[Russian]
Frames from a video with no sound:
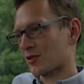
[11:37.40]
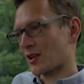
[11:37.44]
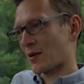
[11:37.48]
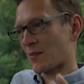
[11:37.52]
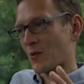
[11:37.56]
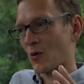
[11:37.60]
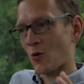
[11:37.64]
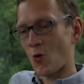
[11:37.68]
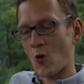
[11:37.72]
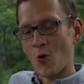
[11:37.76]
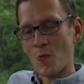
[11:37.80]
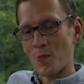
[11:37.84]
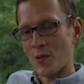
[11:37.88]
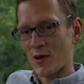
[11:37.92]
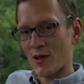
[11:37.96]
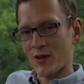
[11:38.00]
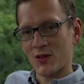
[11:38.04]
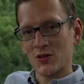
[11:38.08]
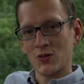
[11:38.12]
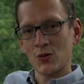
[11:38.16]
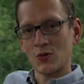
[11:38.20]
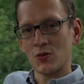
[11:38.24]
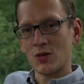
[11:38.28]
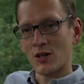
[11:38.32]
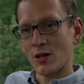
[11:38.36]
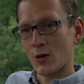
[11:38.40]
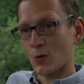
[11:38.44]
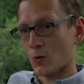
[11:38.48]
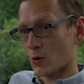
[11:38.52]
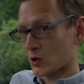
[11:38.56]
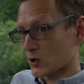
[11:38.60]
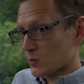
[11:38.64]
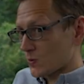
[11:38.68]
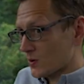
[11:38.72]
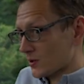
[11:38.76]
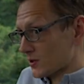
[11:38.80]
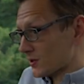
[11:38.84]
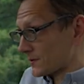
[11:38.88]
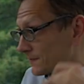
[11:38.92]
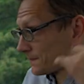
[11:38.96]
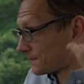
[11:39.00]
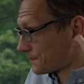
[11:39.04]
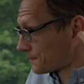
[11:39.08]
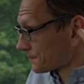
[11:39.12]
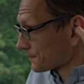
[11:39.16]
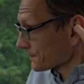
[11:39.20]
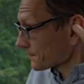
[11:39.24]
там комплекс внутри космос,